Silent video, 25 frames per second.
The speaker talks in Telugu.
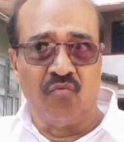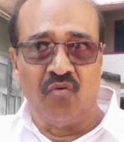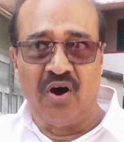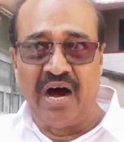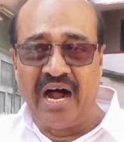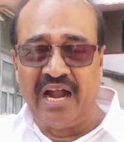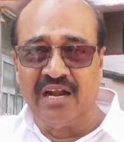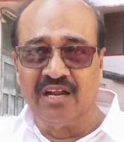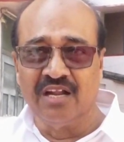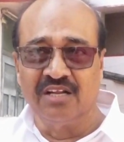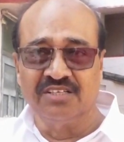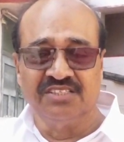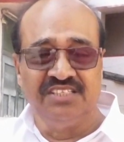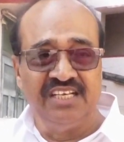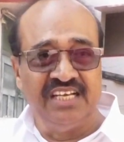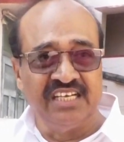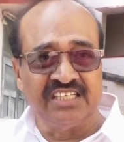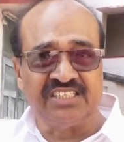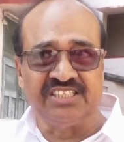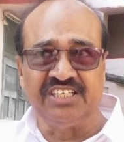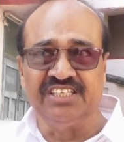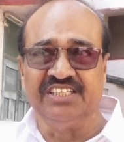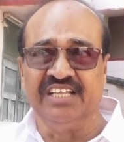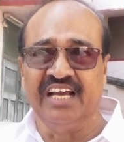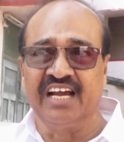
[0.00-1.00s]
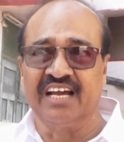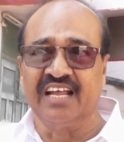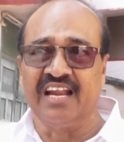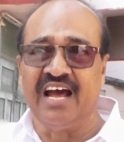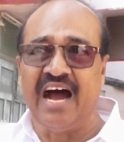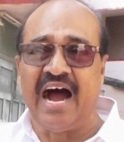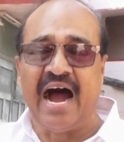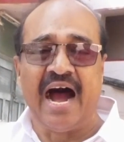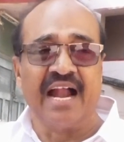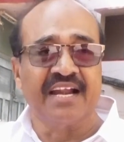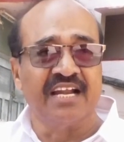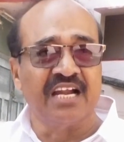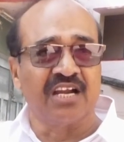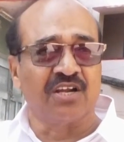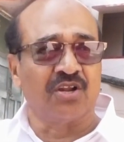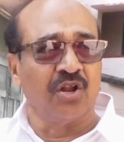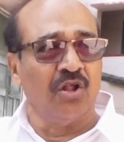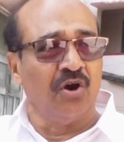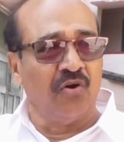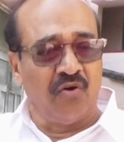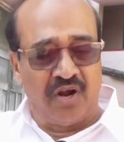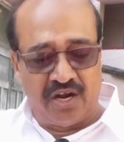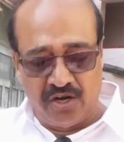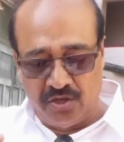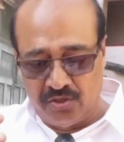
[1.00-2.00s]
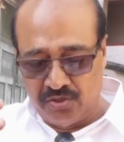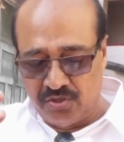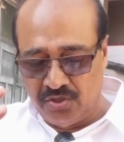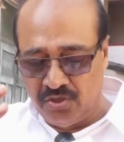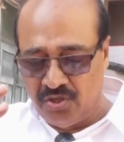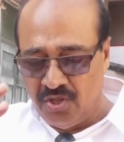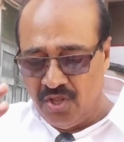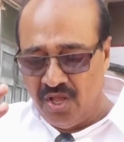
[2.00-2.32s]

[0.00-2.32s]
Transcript: వాళ్ళు జిఎస్టీ దగ్గర ఆడిట్లో వాళ్ళు